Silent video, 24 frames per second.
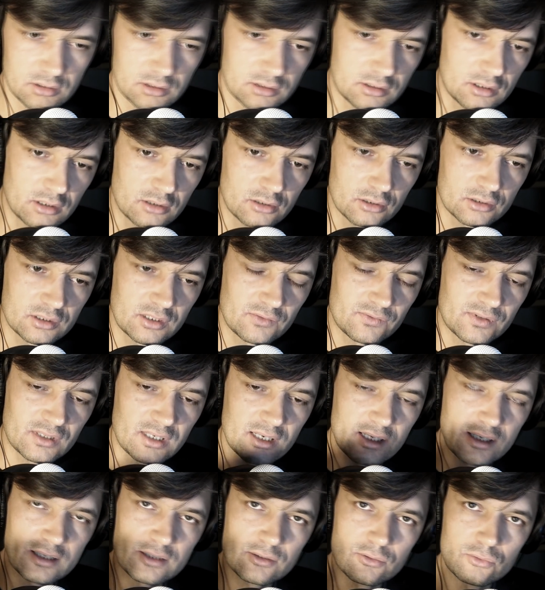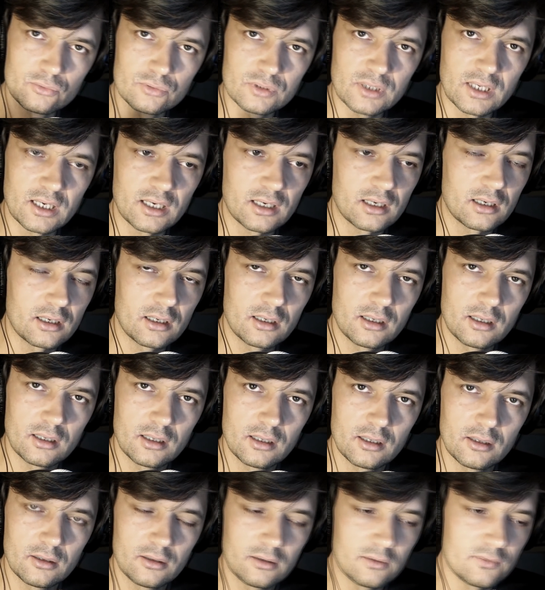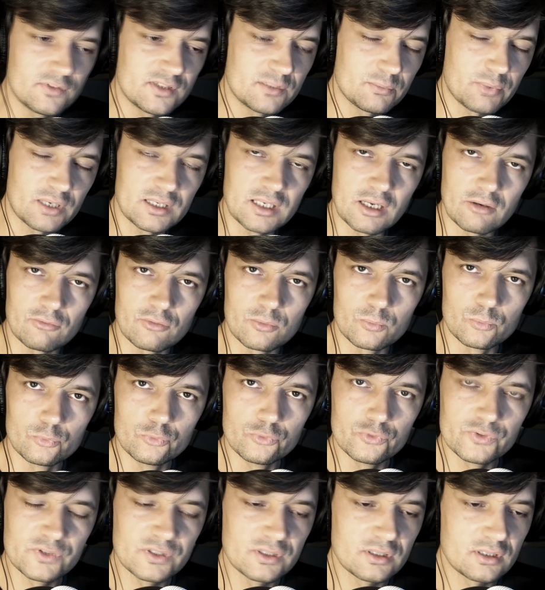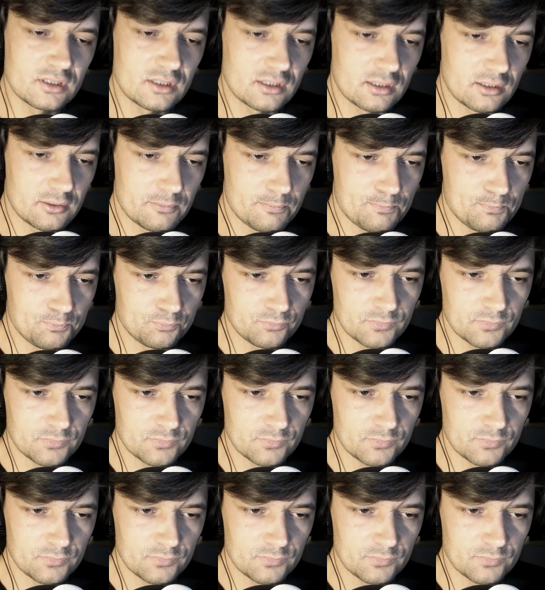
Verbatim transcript: Nie tylko ze względu na wspaniałą muzykę